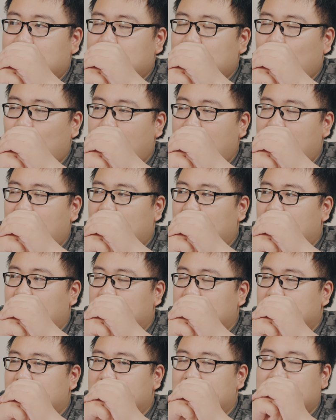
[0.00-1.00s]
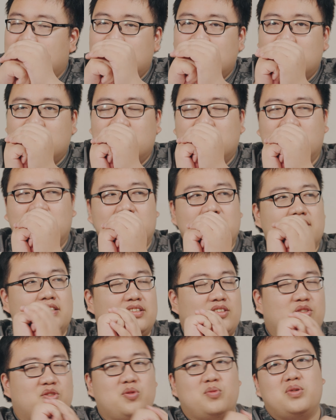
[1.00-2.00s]
Wow.
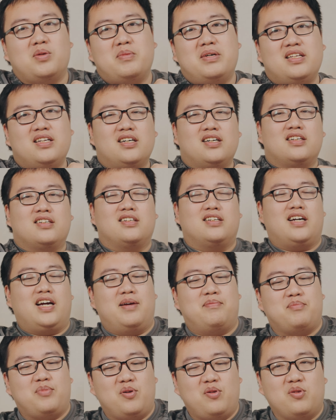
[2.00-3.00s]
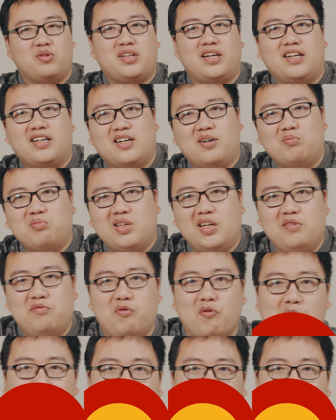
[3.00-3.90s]
Nói chung là bây giờ Apple thành công ty phụ